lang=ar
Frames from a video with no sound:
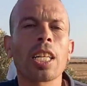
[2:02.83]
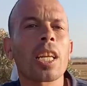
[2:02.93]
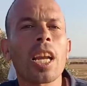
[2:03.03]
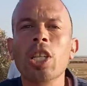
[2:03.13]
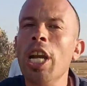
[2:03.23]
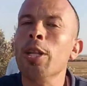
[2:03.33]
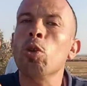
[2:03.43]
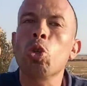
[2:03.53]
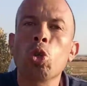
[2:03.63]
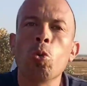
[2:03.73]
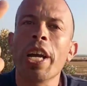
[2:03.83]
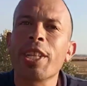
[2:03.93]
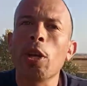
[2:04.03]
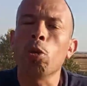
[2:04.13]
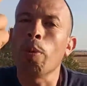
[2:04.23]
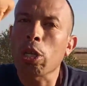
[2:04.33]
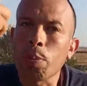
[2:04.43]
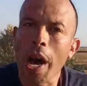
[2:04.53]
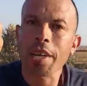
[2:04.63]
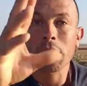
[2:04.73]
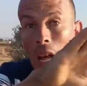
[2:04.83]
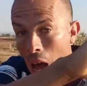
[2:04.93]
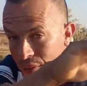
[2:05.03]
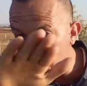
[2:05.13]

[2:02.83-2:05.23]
هذا الراجل عنده جوج ولاد ديالو هما الكبار ضاع